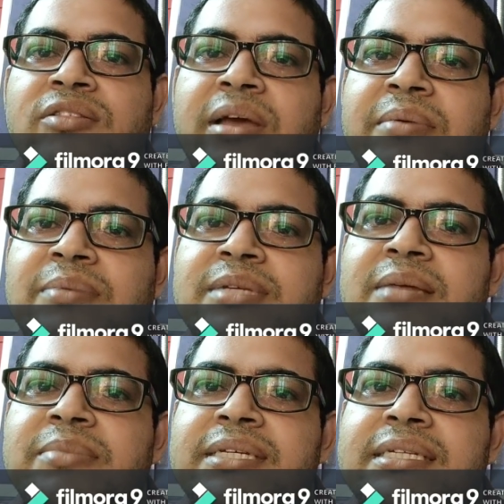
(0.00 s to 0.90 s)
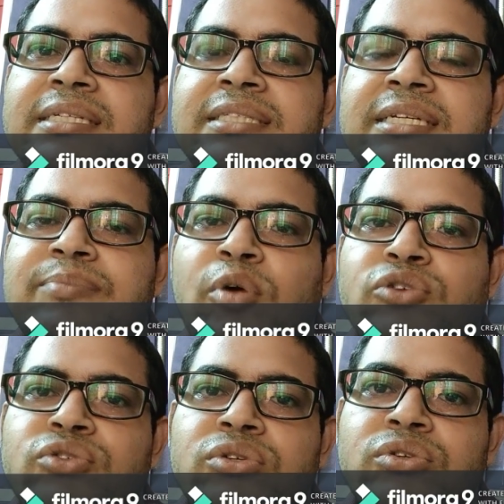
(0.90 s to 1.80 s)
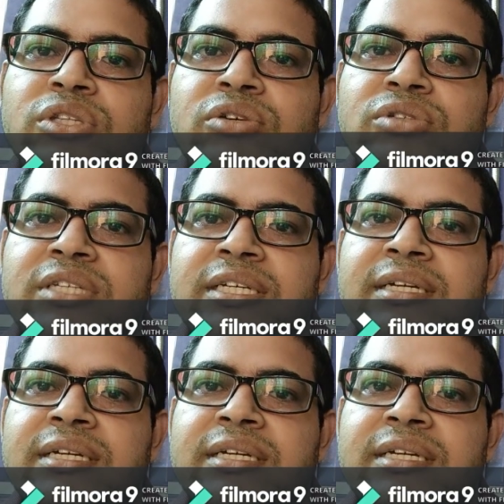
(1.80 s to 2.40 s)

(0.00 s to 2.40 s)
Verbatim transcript: তাই আমি ভাবছিলাম কি যে পড়াশোনা করতে করতে